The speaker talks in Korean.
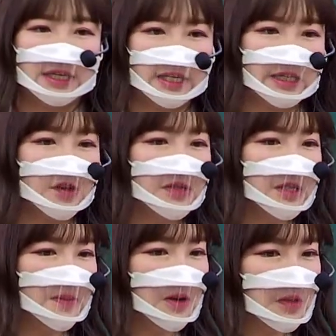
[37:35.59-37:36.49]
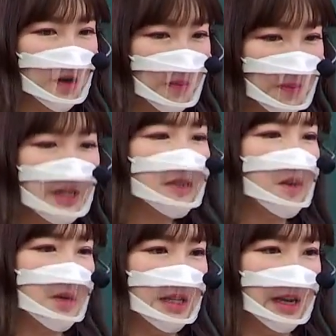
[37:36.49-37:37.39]
이 선지별로 전부 다
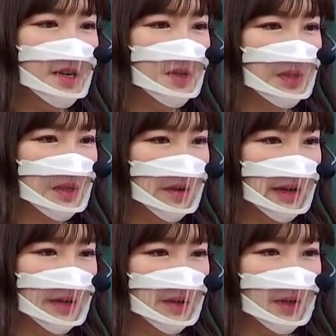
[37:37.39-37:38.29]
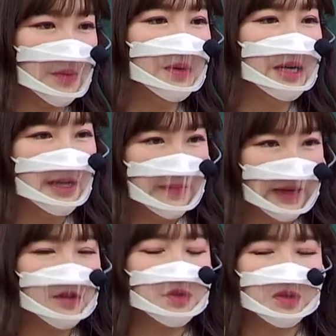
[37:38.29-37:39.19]
설명이 달려 있을 거예요. 그리고
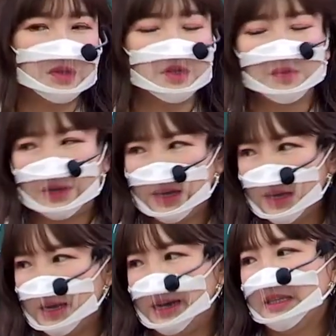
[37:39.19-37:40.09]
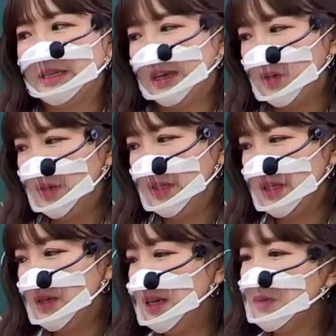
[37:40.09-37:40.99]
매력적인 선지는 왜 아이들이
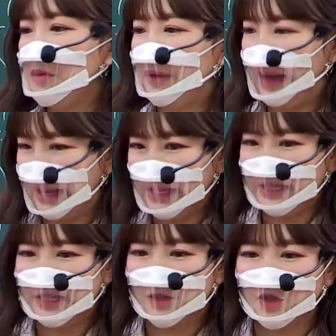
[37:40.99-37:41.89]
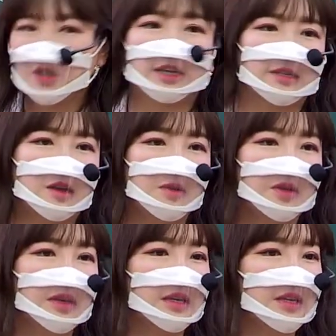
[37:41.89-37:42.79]
낚였는지 하지만 왜 아닌지 쭉 다
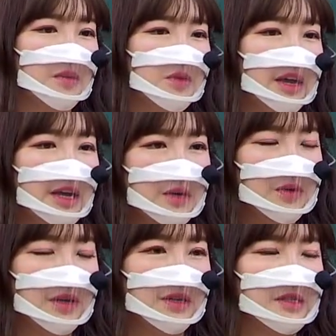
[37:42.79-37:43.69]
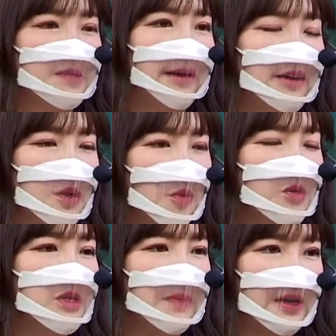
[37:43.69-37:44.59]
설명되어 있기 때문에 우리 아이들 집에 가서
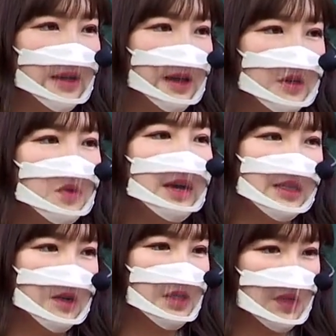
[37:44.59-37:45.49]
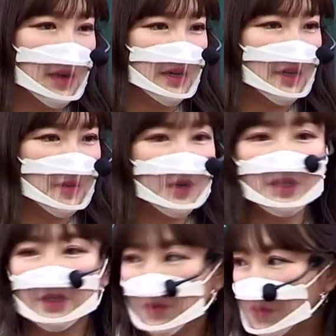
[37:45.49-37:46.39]
복습할 때에도 해설지를 확인하면
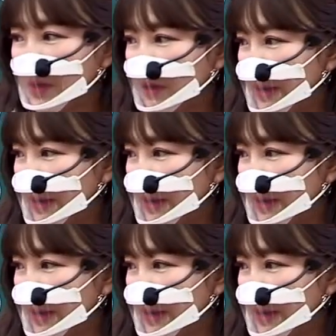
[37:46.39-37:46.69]
훨씬 도움될